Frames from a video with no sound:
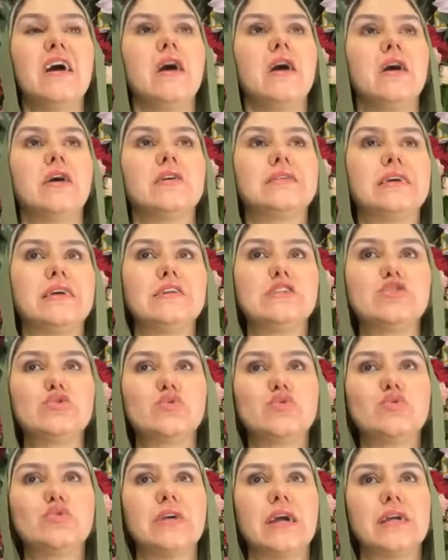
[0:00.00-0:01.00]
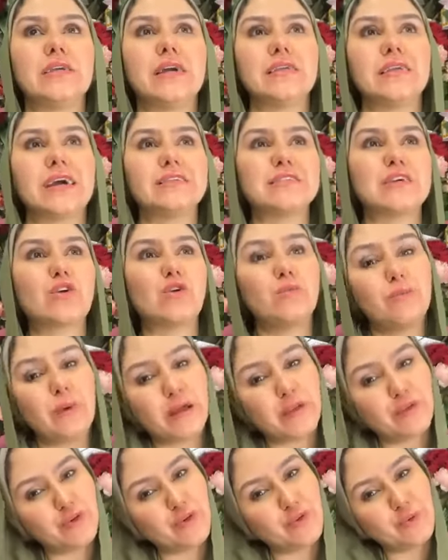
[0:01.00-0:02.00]
أه تحسوا يعني انا عايزاكم
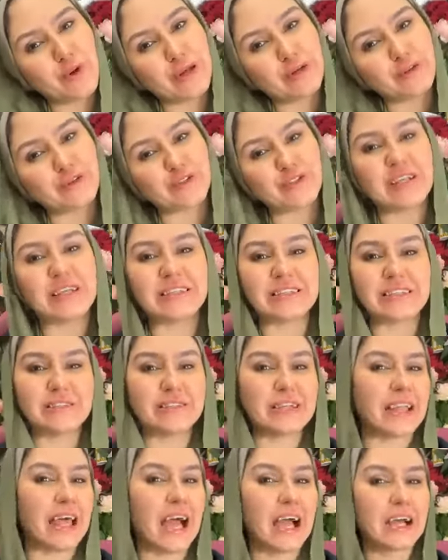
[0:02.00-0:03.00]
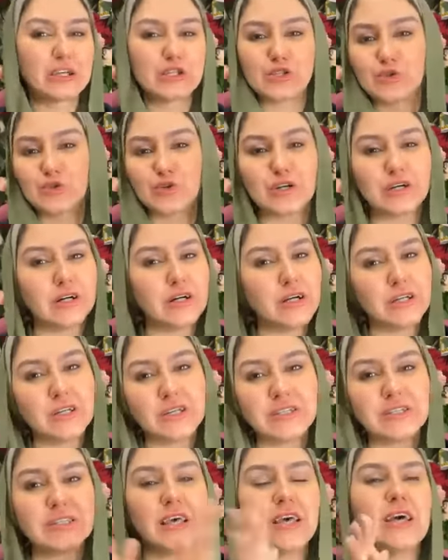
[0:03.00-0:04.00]
بعد يوم 21 تريلاكسوا
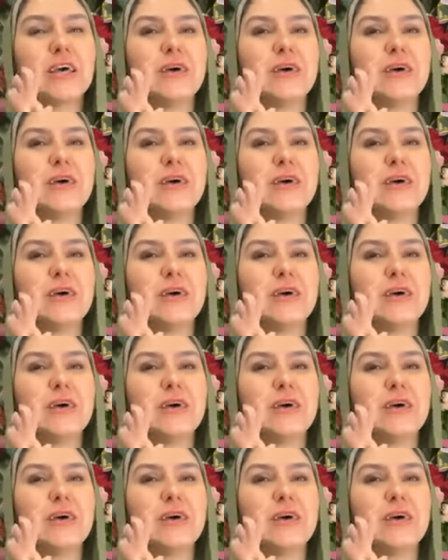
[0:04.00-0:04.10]
خالص